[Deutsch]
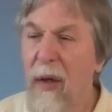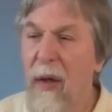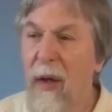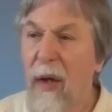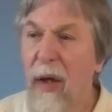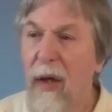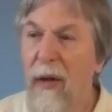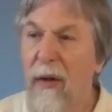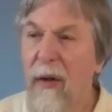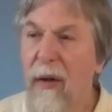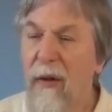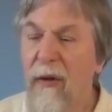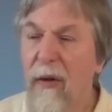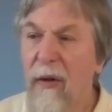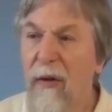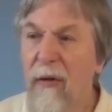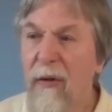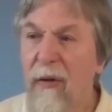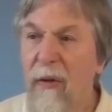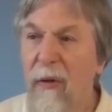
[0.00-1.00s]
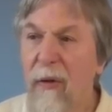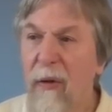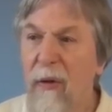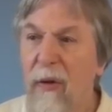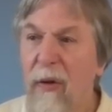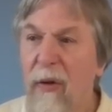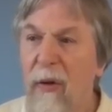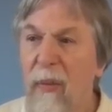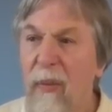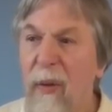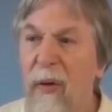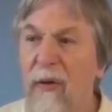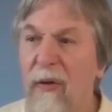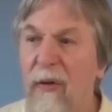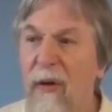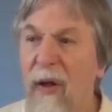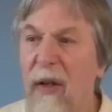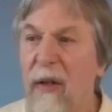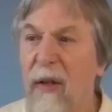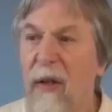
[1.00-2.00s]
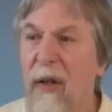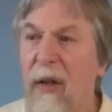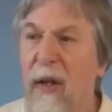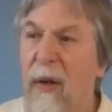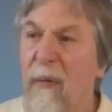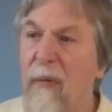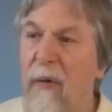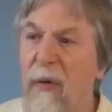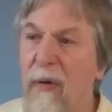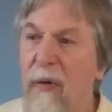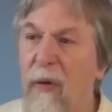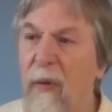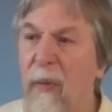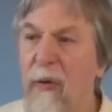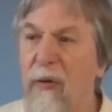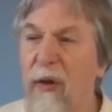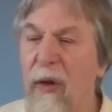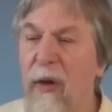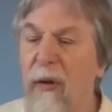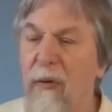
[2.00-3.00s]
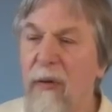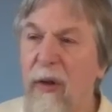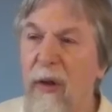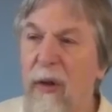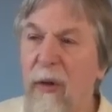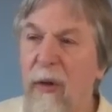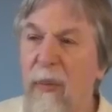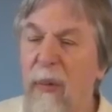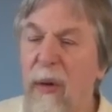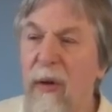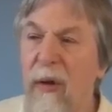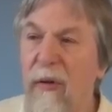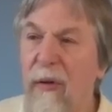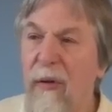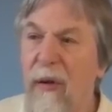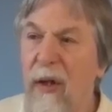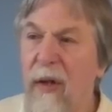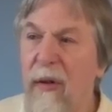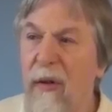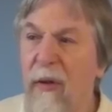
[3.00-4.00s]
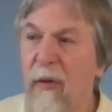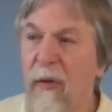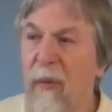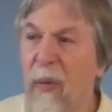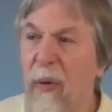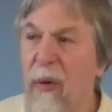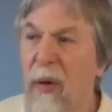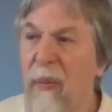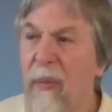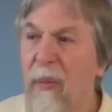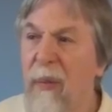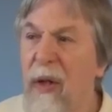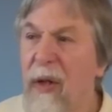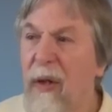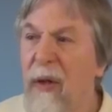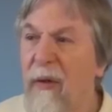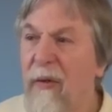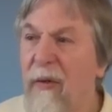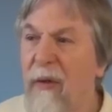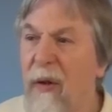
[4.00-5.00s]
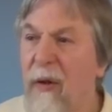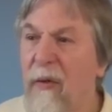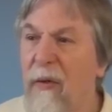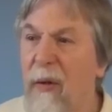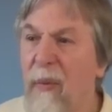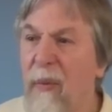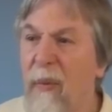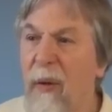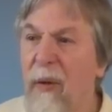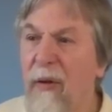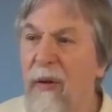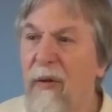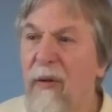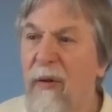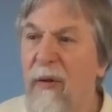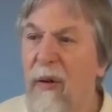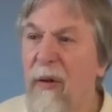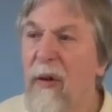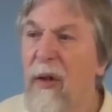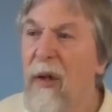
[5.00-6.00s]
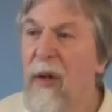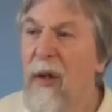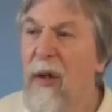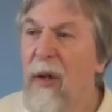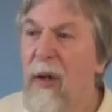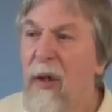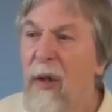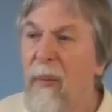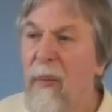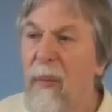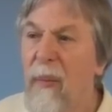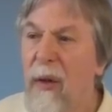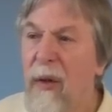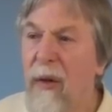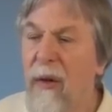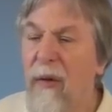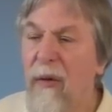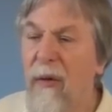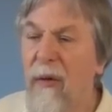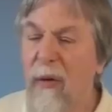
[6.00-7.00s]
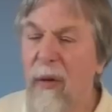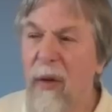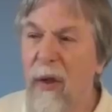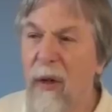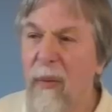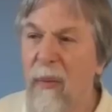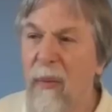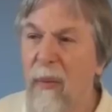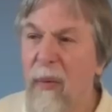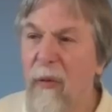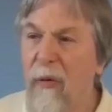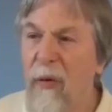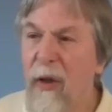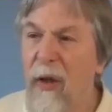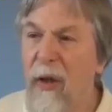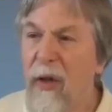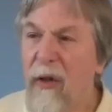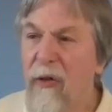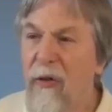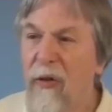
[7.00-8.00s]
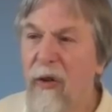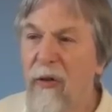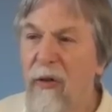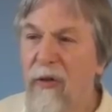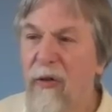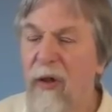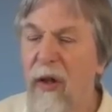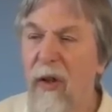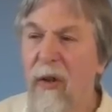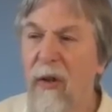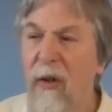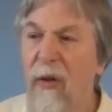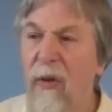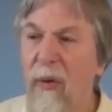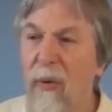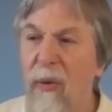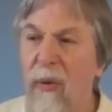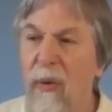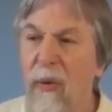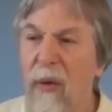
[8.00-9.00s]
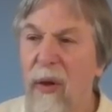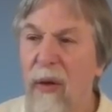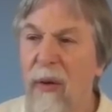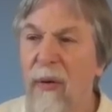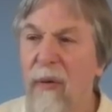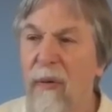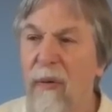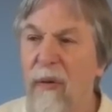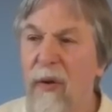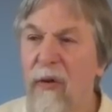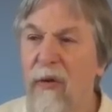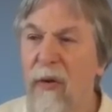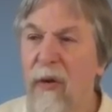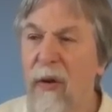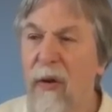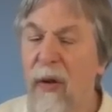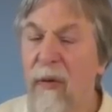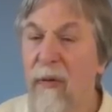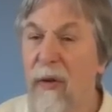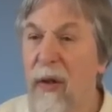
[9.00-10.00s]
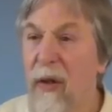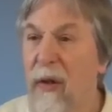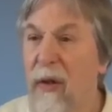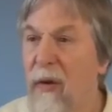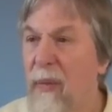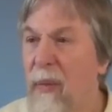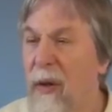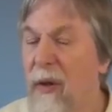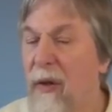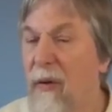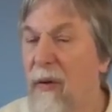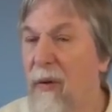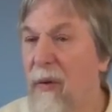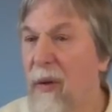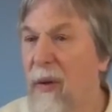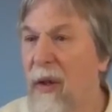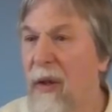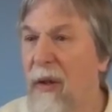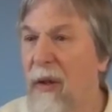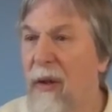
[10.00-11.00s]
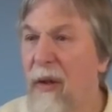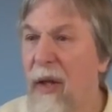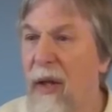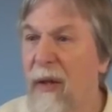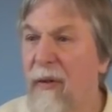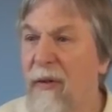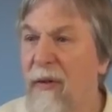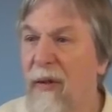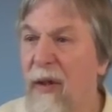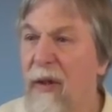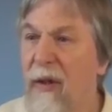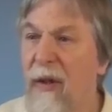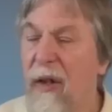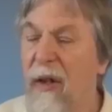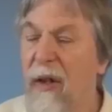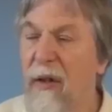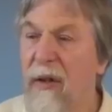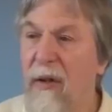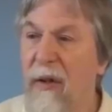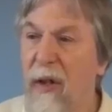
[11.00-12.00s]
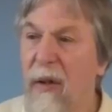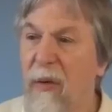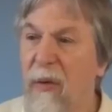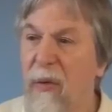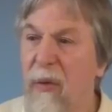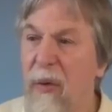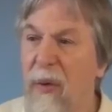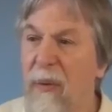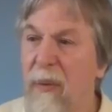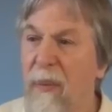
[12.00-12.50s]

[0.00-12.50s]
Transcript: Anders ausgedrückt, bislang haben wir uns beschäftigt mit der Sicht des Programmierers auf dem Prozessor, mit der sogenannten Befehlschnittstelle oder, wie schon erwähnt, mit der sogenannten externen Architektur.